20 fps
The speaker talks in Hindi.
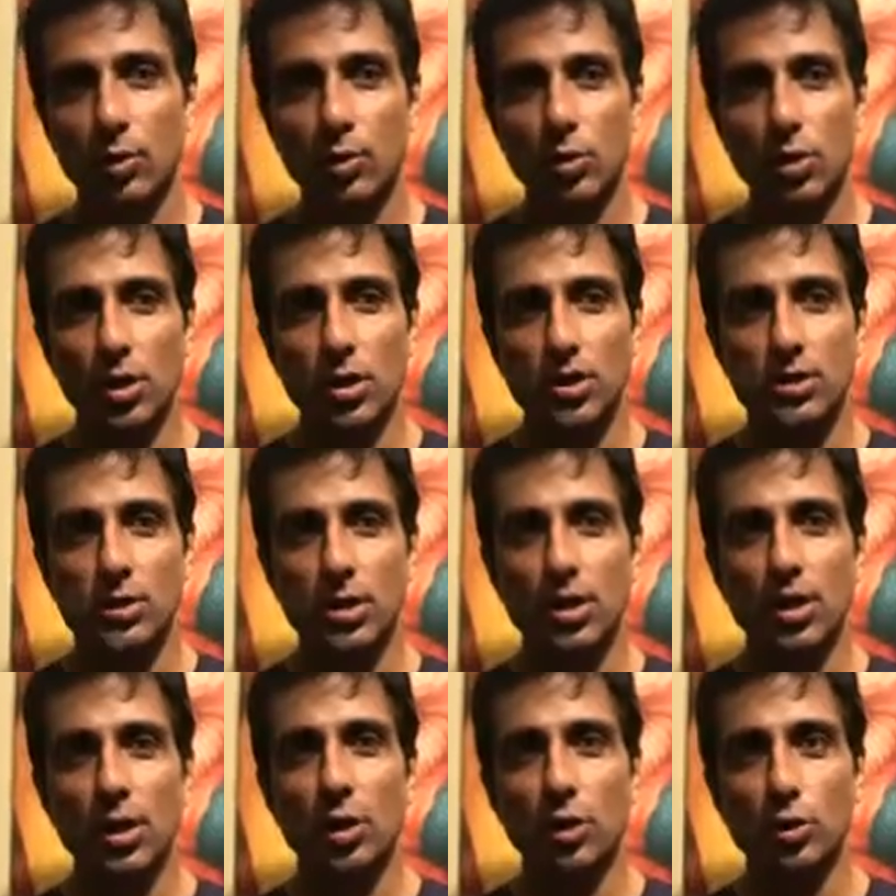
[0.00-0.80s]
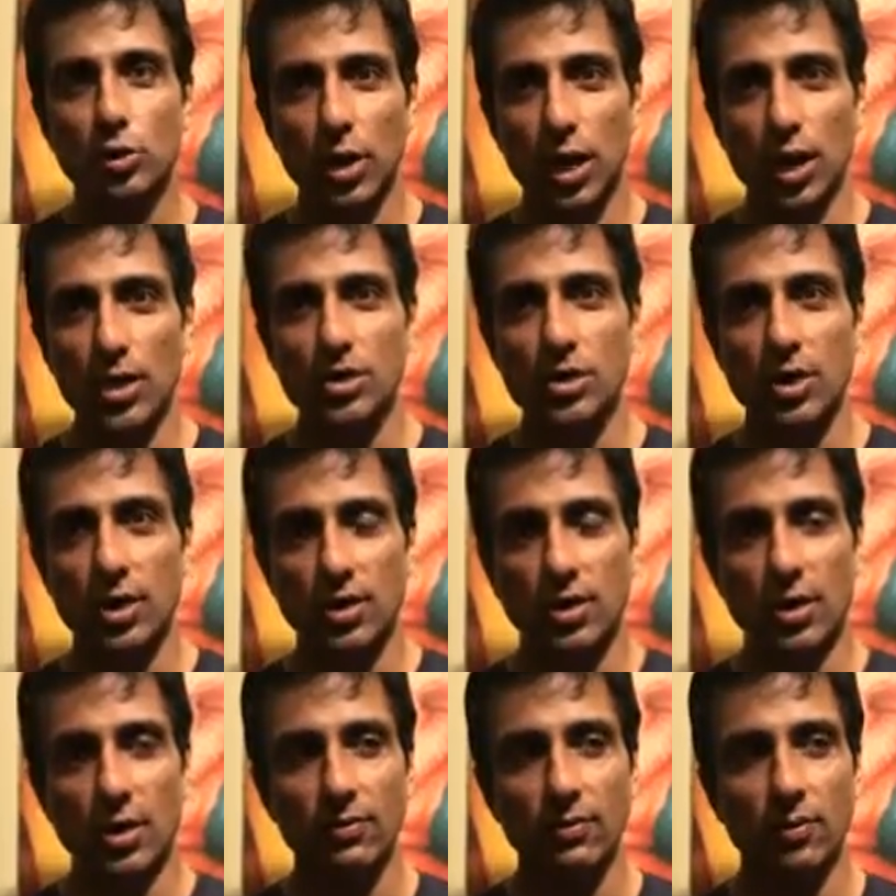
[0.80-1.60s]
उनकी ज़िंदगी को उतार
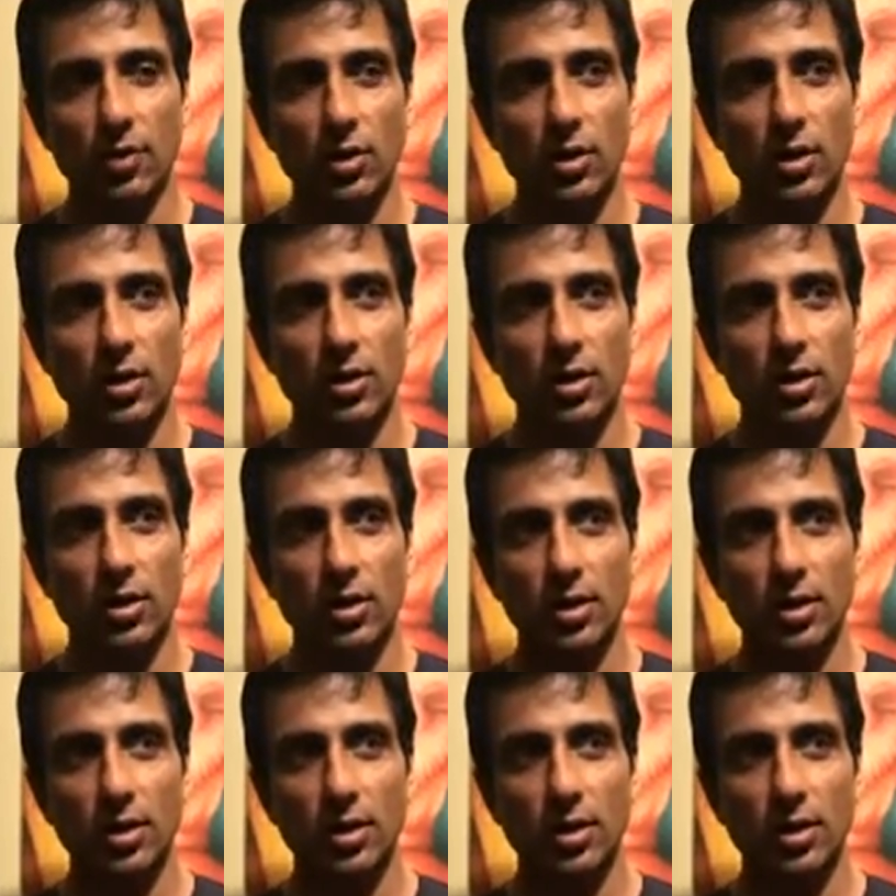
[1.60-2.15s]
चढ़ाव और